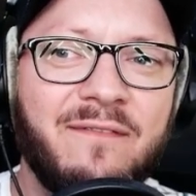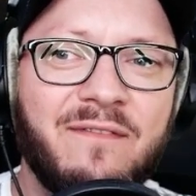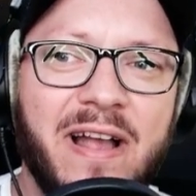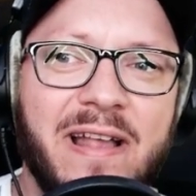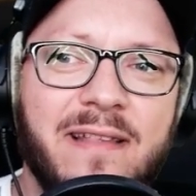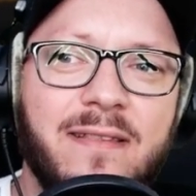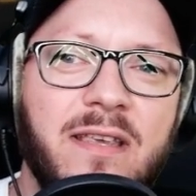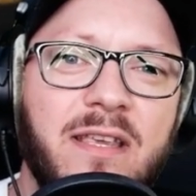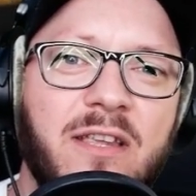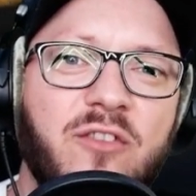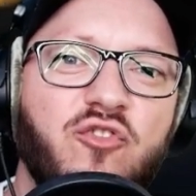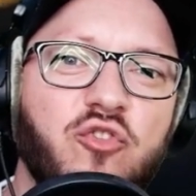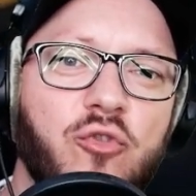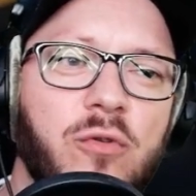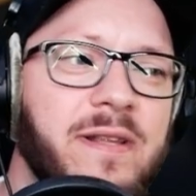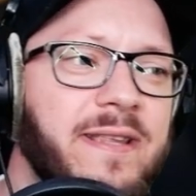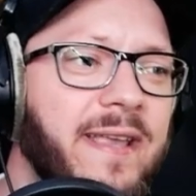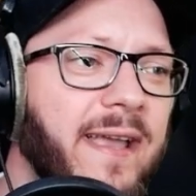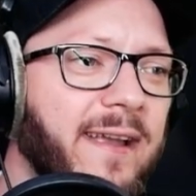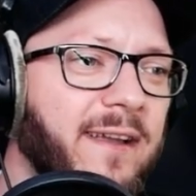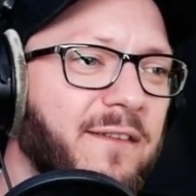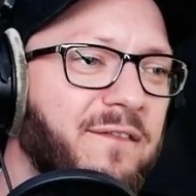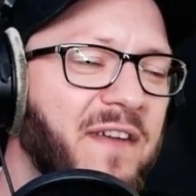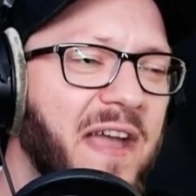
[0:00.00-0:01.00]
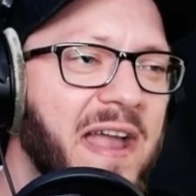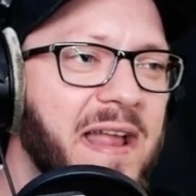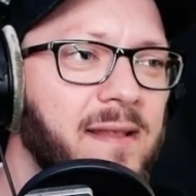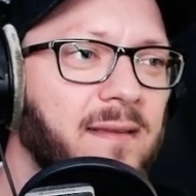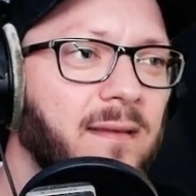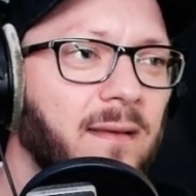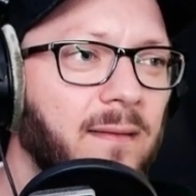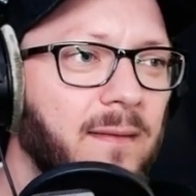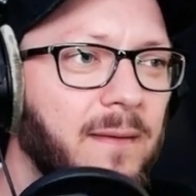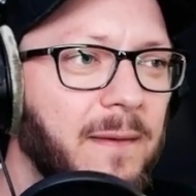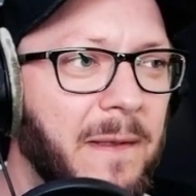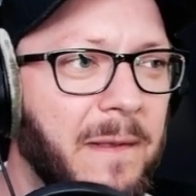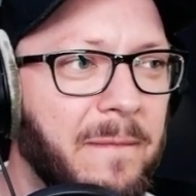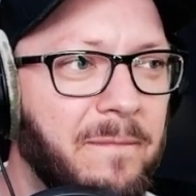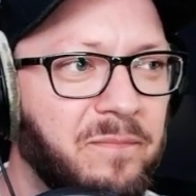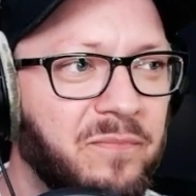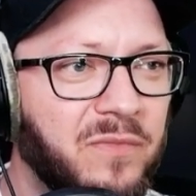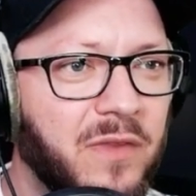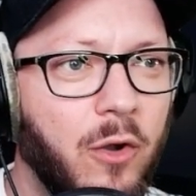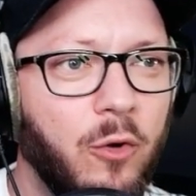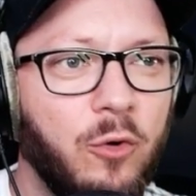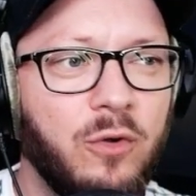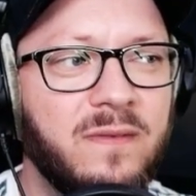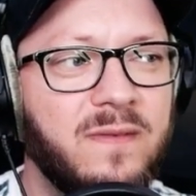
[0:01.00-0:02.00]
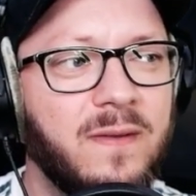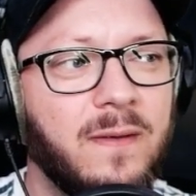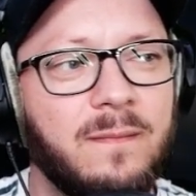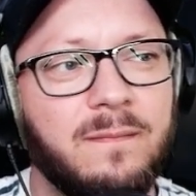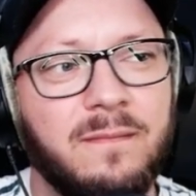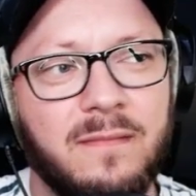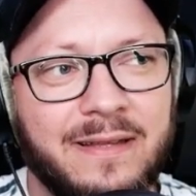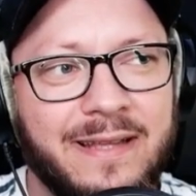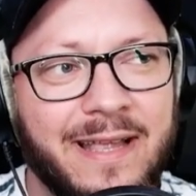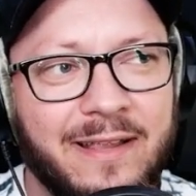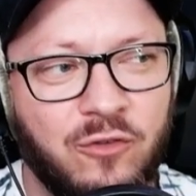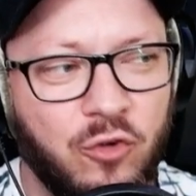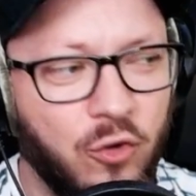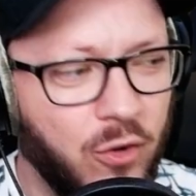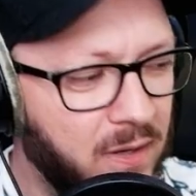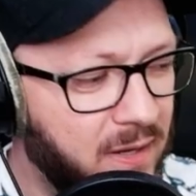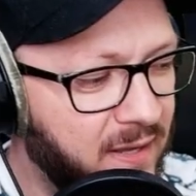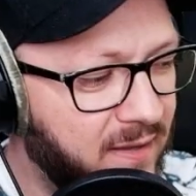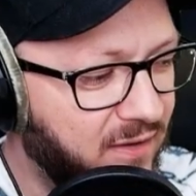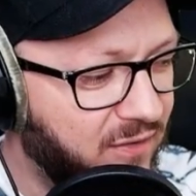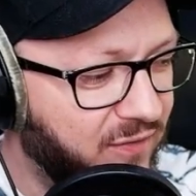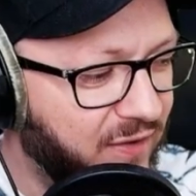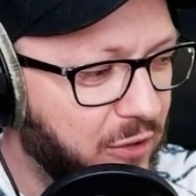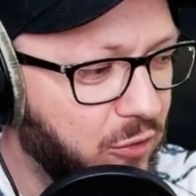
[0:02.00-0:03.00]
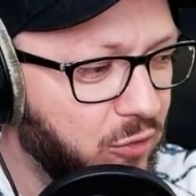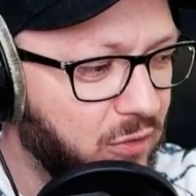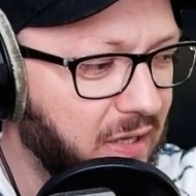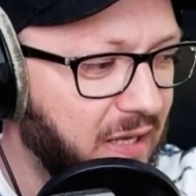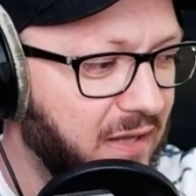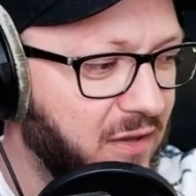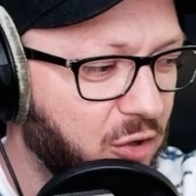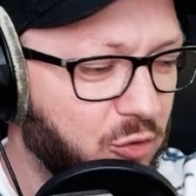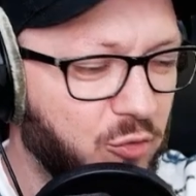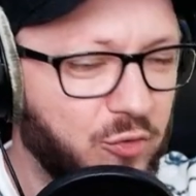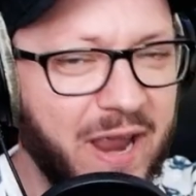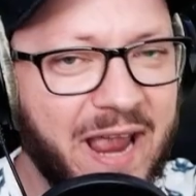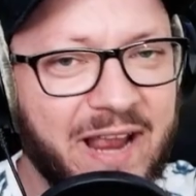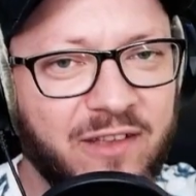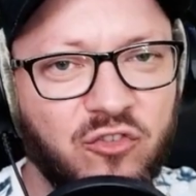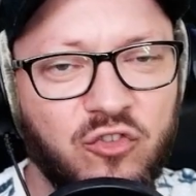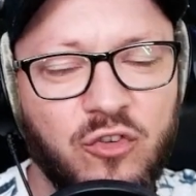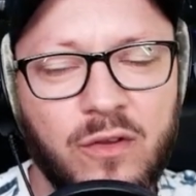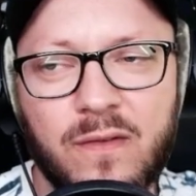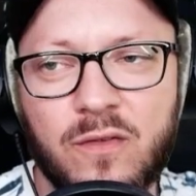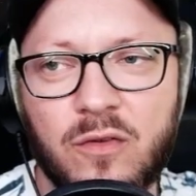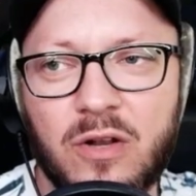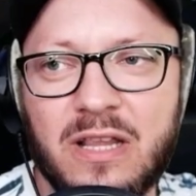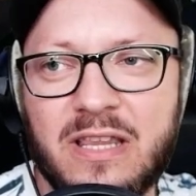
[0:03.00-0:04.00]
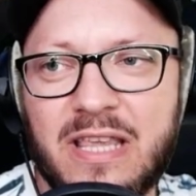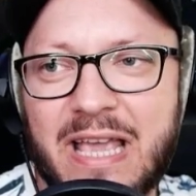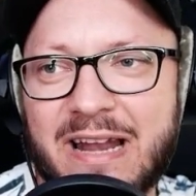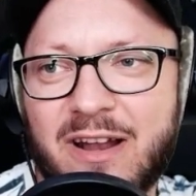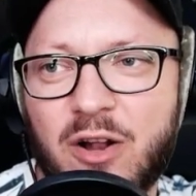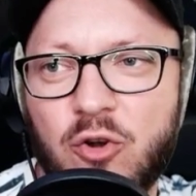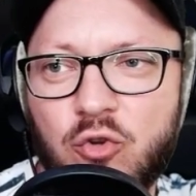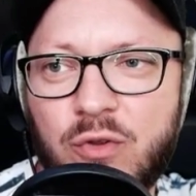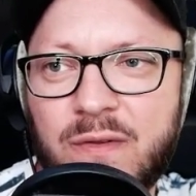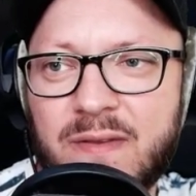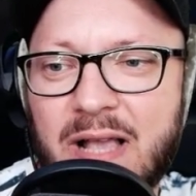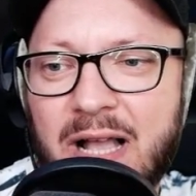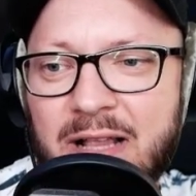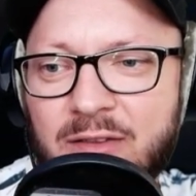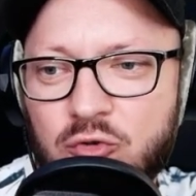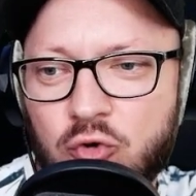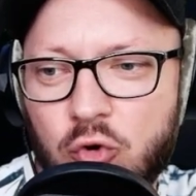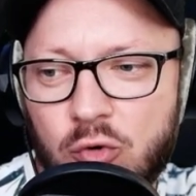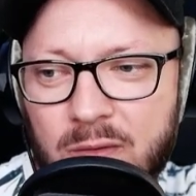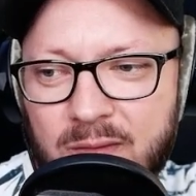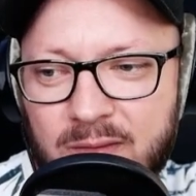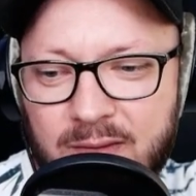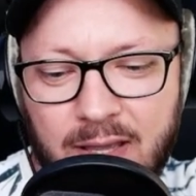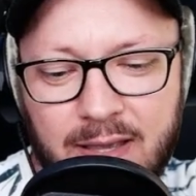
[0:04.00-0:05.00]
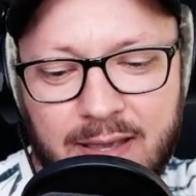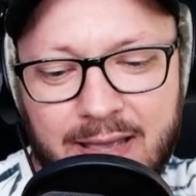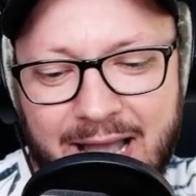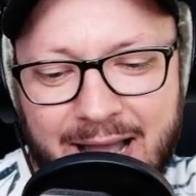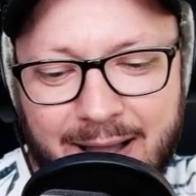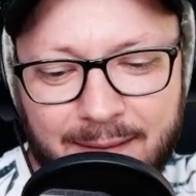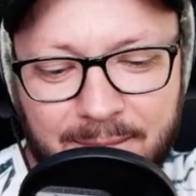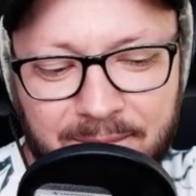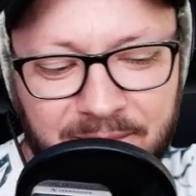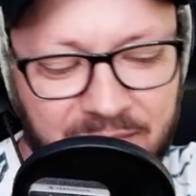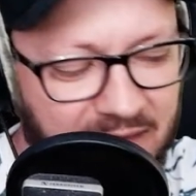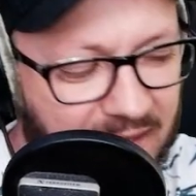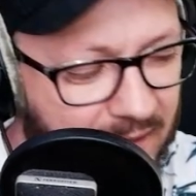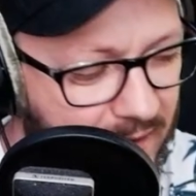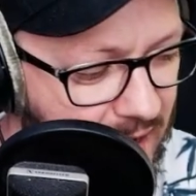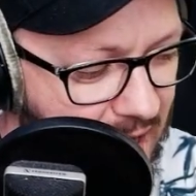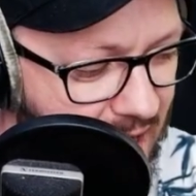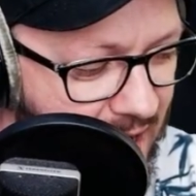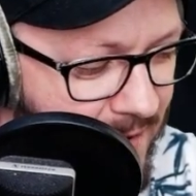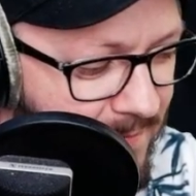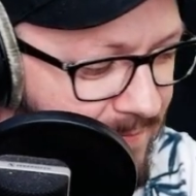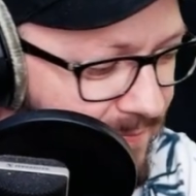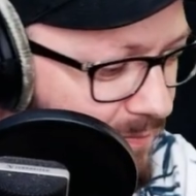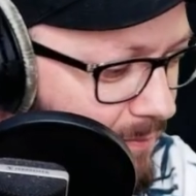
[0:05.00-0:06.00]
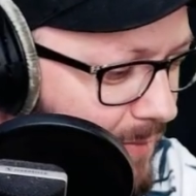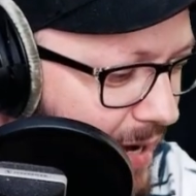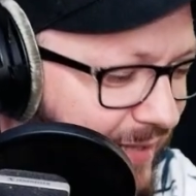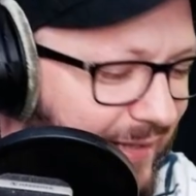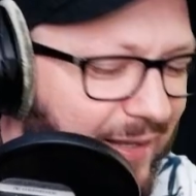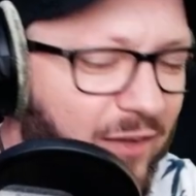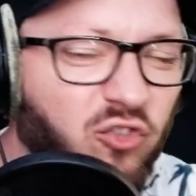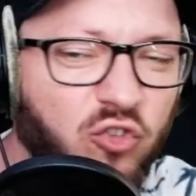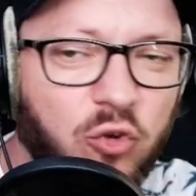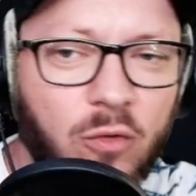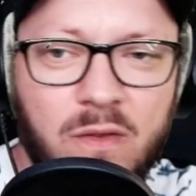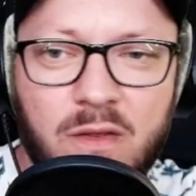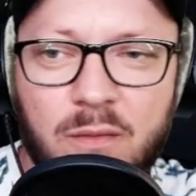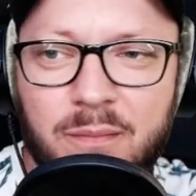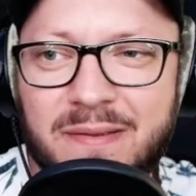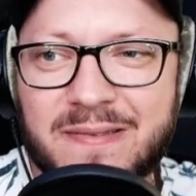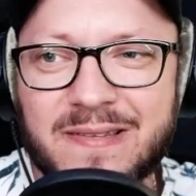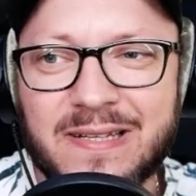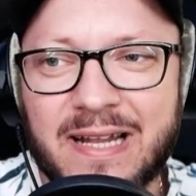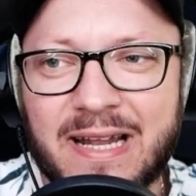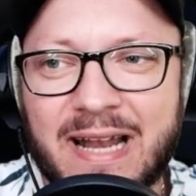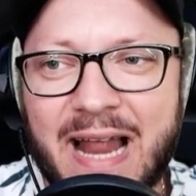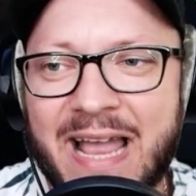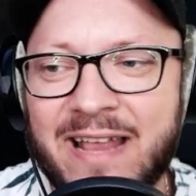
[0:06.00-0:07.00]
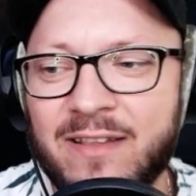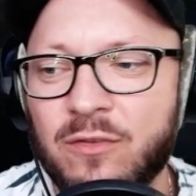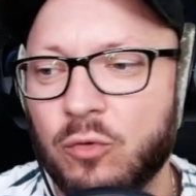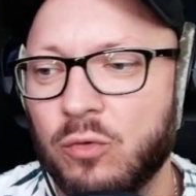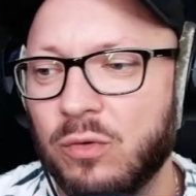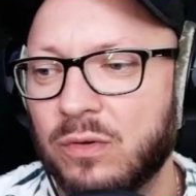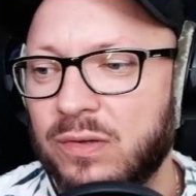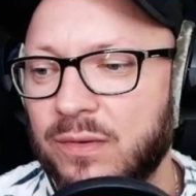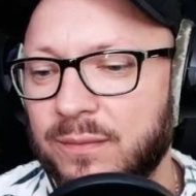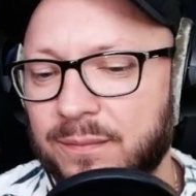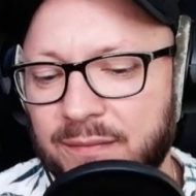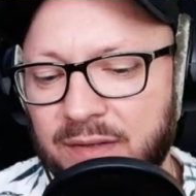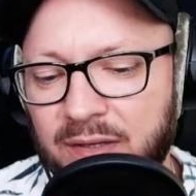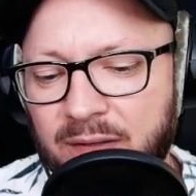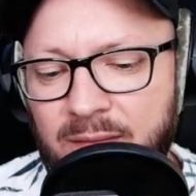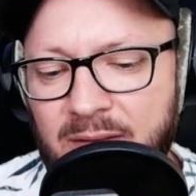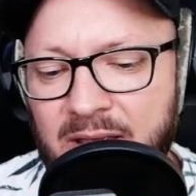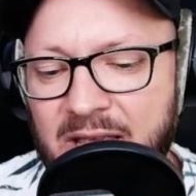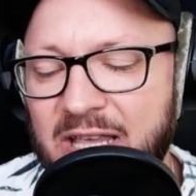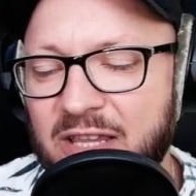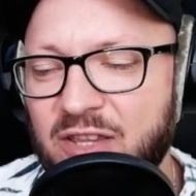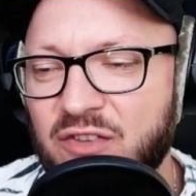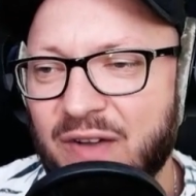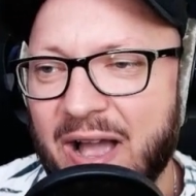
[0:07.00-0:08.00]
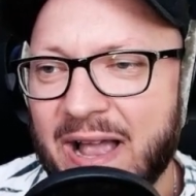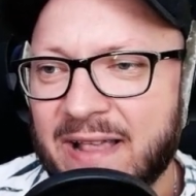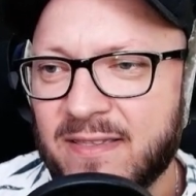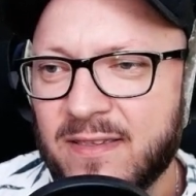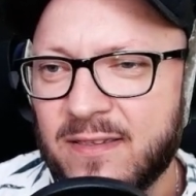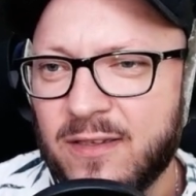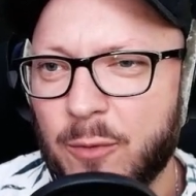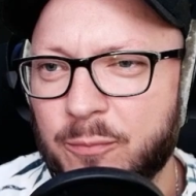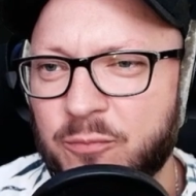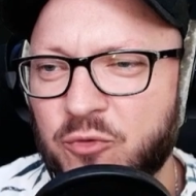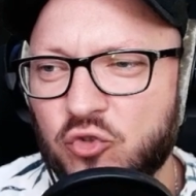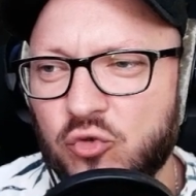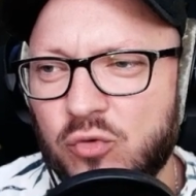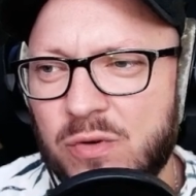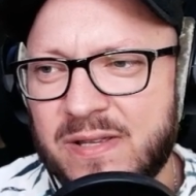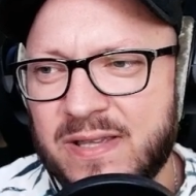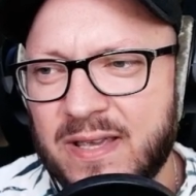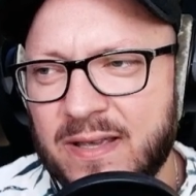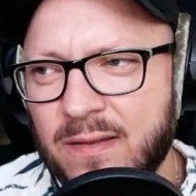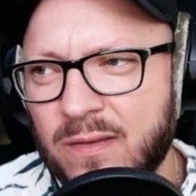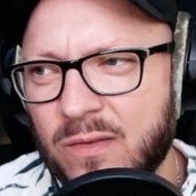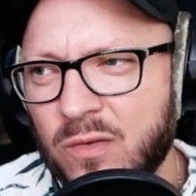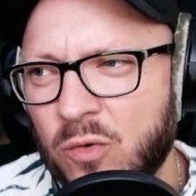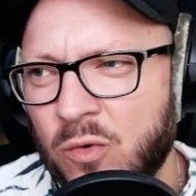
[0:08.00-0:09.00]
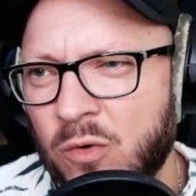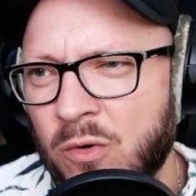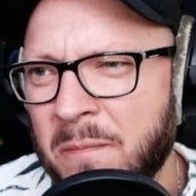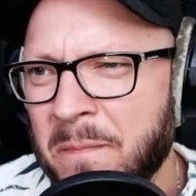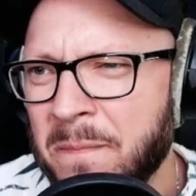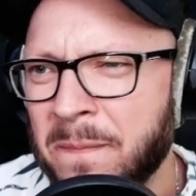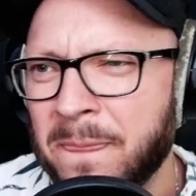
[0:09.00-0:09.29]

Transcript: weil sie Julian gefällt. Und natürlich, wenn du dir die Reactions oder die Analysen anguckst, ja, macht das schon so ein bisschen den Eindruck. Ne? Ich weiß nicht, ob Julian so,